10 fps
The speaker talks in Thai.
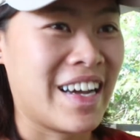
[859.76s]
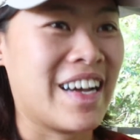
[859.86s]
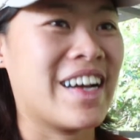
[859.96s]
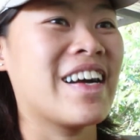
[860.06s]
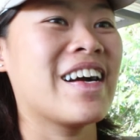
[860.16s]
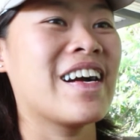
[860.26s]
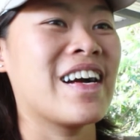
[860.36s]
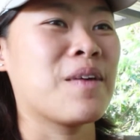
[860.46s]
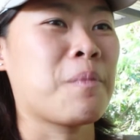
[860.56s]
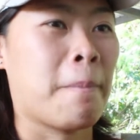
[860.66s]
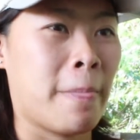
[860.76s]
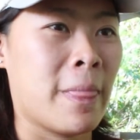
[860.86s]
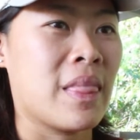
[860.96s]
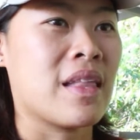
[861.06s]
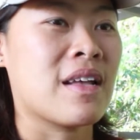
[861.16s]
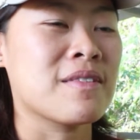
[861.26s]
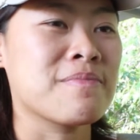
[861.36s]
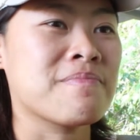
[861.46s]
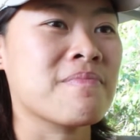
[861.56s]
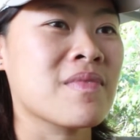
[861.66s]
มันเหมือนสร้างนิ
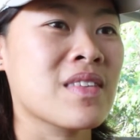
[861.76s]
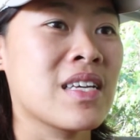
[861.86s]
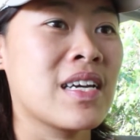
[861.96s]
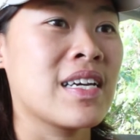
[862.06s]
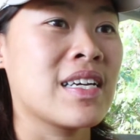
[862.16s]
สัยให้มัน